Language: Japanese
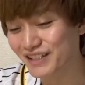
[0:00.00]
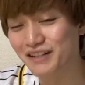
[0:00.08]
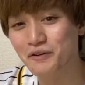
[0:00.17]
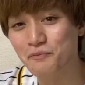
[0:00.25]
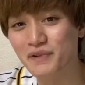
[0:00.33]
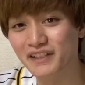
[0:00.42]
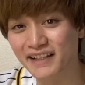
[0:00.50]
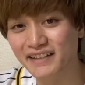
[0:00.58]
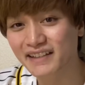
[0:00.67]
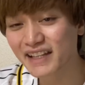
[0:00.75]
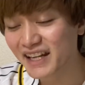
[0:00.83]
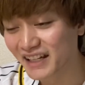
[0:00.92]
いや、ほんまな
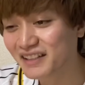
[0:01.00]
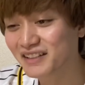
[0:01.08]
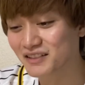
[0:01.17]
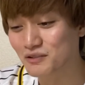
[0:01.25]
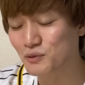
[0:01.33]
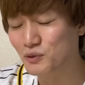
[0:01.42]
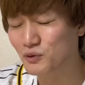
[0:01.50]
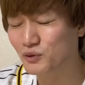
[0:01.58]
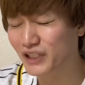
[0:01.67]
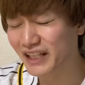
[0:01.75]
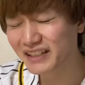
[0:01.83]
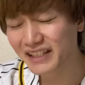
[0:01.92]
んでなも
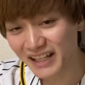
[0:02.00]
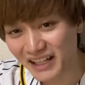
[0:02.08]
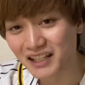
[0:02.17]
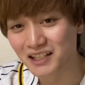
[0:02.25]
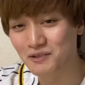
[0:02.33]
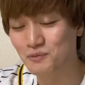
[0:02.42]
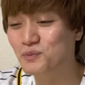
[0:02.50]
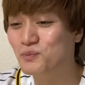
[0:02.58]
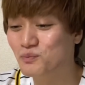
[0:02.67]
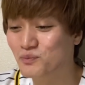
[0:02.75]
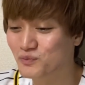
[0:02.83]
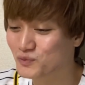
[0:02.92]
うなんでな
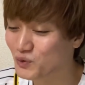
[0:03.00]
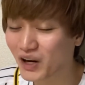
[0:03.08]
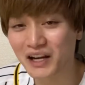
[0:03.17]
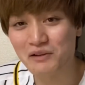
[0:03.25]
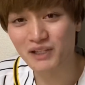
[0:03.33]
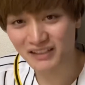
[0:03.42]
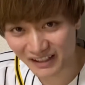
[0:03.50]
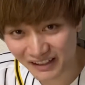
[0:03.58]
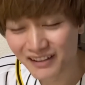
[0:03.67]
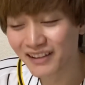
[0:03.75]
わかりません。